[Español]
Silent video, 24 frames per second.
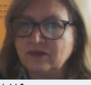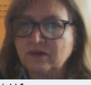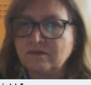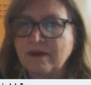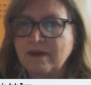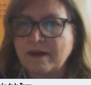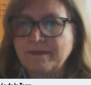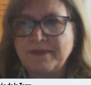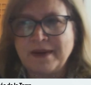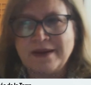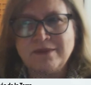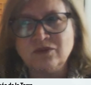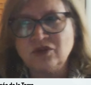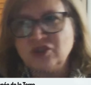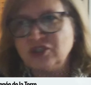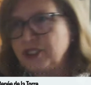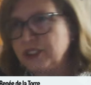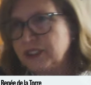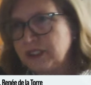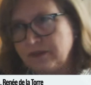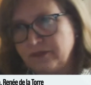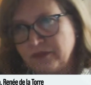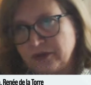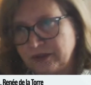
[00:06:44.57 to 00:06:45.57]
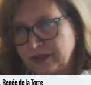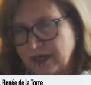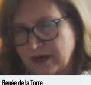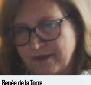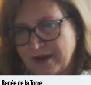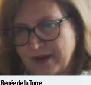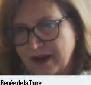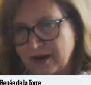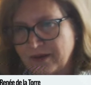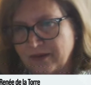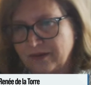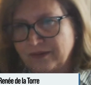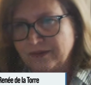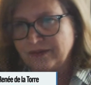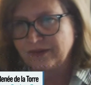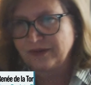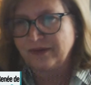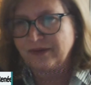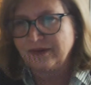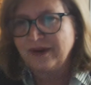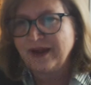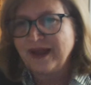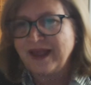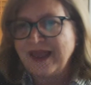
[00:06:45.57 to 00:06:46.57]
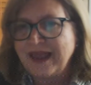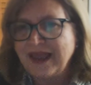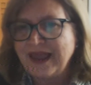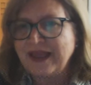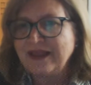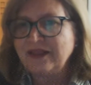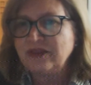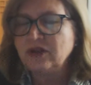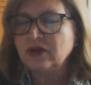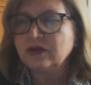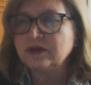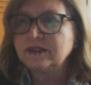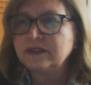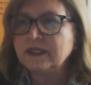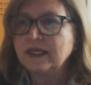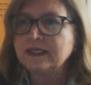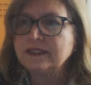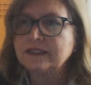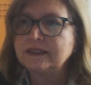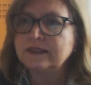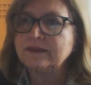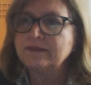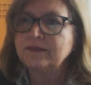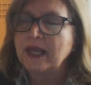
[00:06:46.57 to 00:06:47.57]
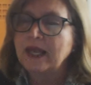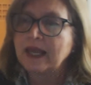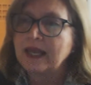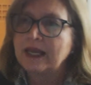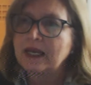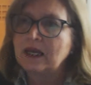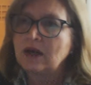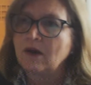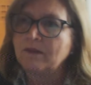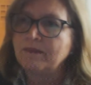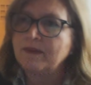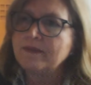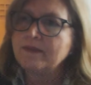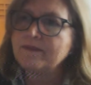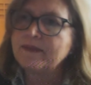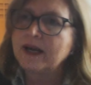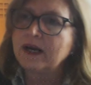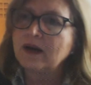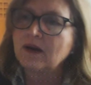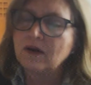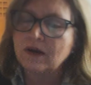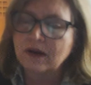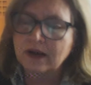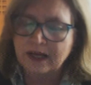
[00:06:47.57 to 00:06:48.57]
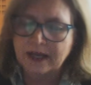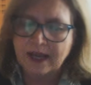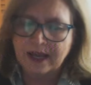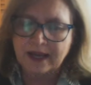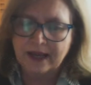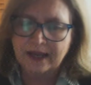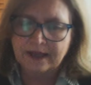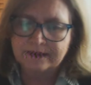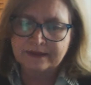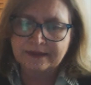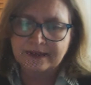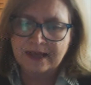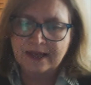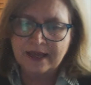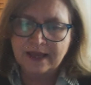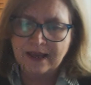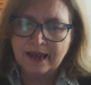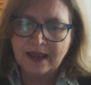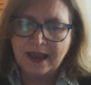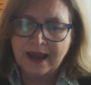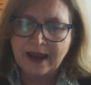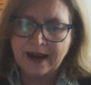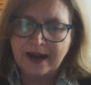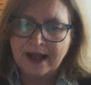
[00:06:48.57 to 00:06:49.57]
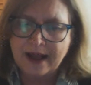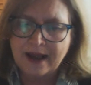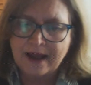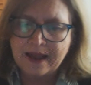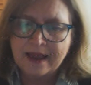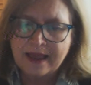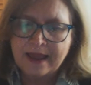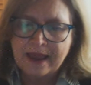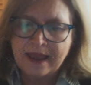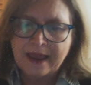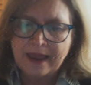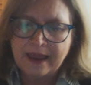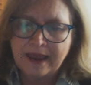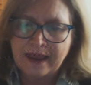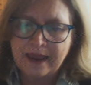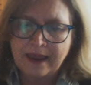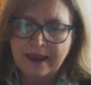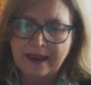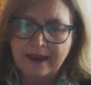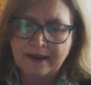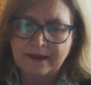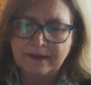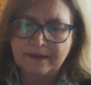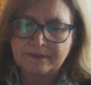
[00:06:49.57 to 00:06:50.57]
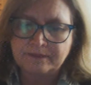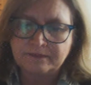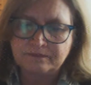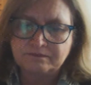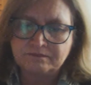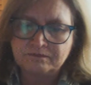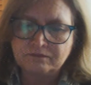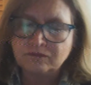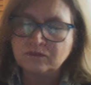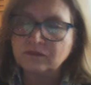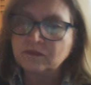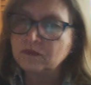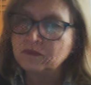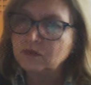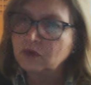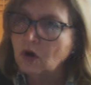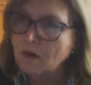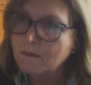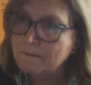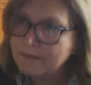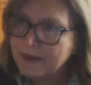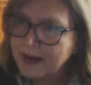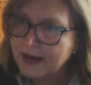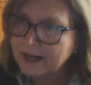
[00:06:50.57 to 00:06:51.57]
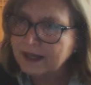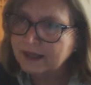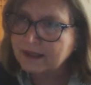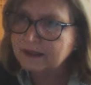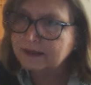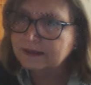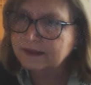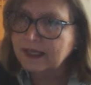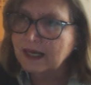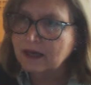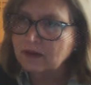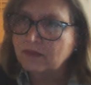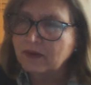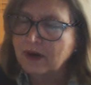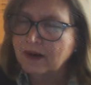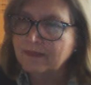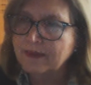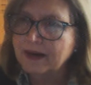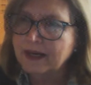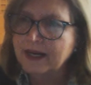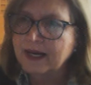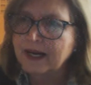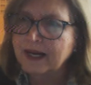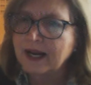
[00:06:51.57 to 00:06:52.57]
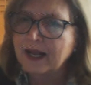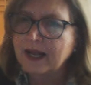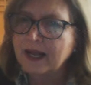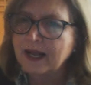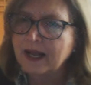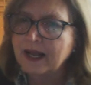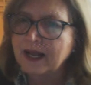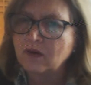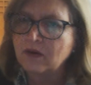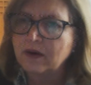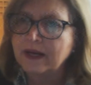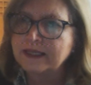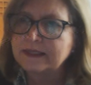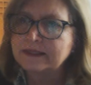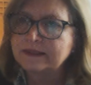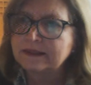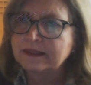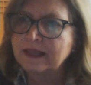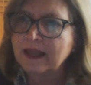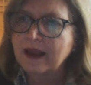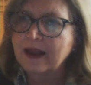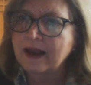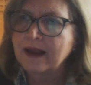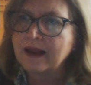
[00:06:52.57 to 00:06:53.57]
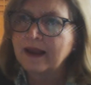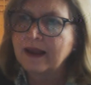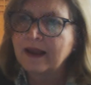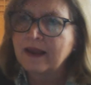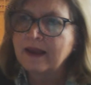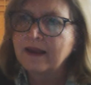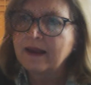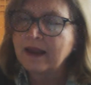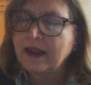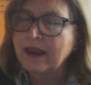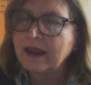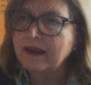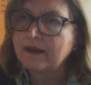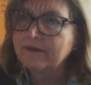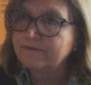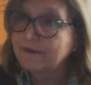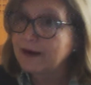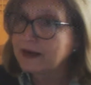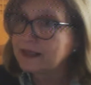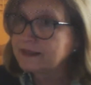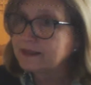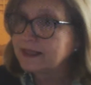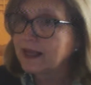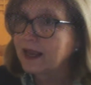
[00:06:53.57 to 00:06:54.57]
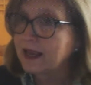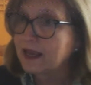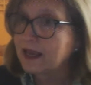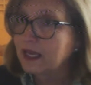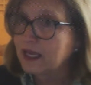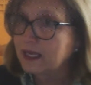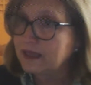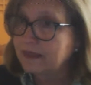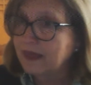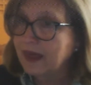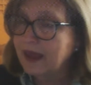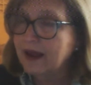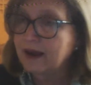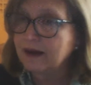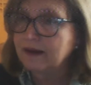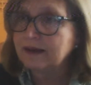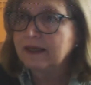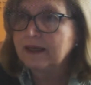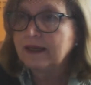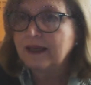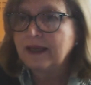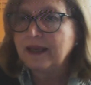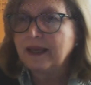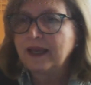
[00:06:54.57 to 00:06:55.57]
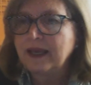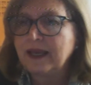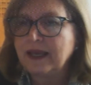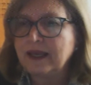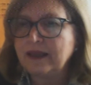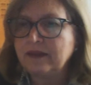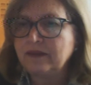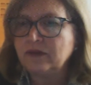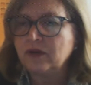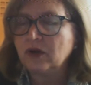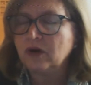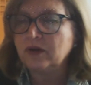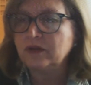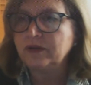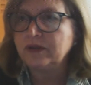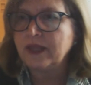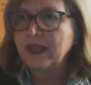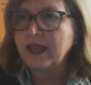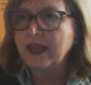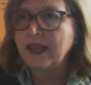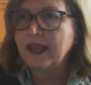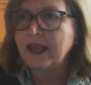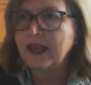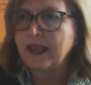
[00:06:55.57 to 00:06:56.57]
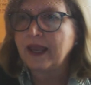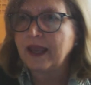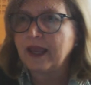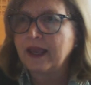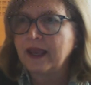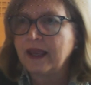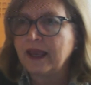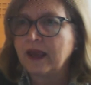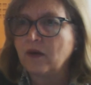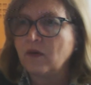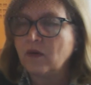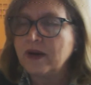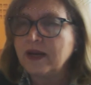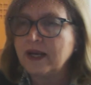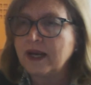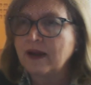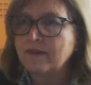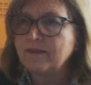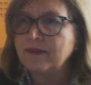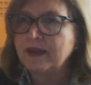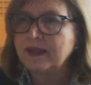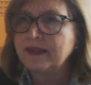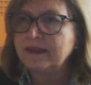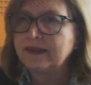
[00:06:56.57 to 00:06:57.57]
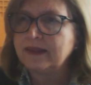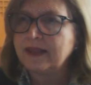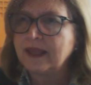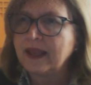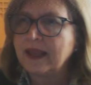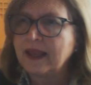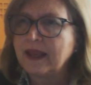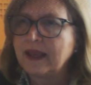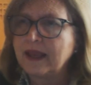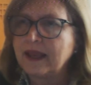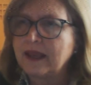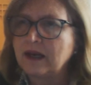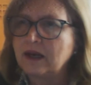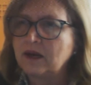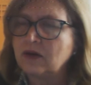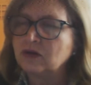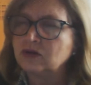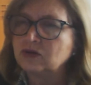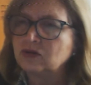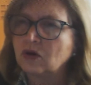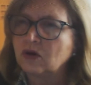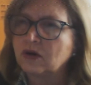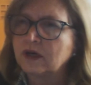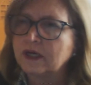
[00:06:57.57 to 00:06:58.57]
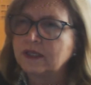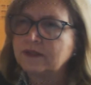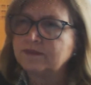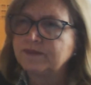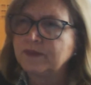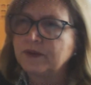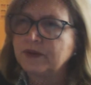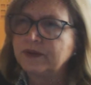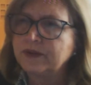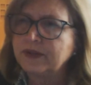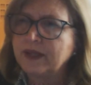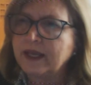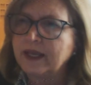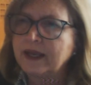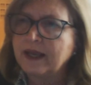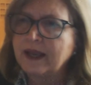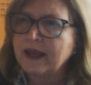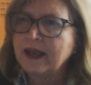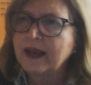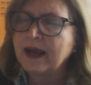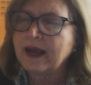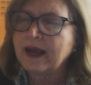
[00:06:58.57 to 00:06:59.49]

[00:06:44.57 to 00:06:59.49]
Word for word: de un mapa hay muchísimo trabajo. ¿no? Entonces, eh, lo primero que sí era eh, romper de alguna manera con esta eh, falsa idea en donde únicamente nos corresponde